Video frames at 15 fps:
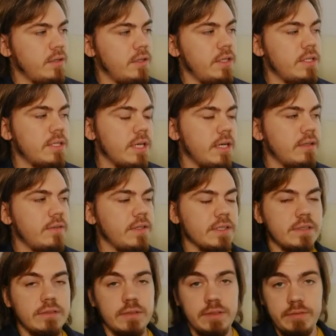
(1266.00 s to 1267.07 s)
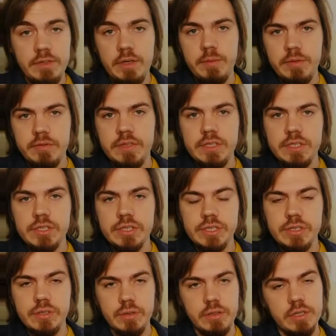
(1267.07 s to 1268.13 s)
И, соответственно, время выдержки
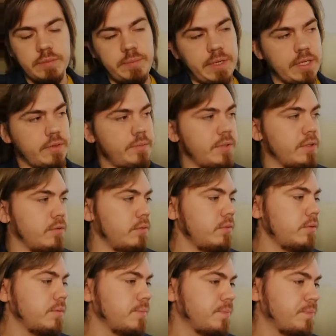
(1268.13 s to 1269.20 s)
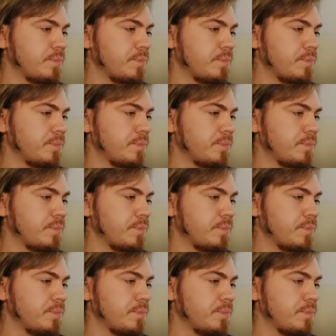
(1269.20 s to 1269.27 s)
45 минут.